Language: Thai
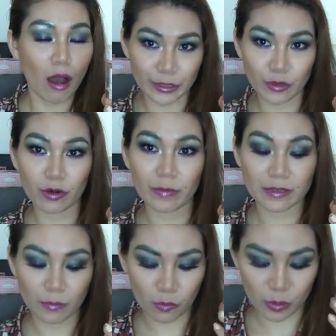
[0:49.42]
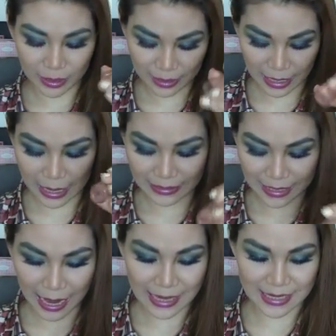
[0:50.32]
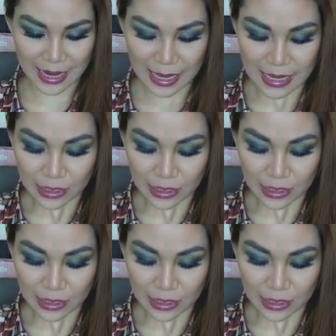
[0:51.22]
อ่อนโยนพอสมควรนะคะ ใช้ได้ใช้ได้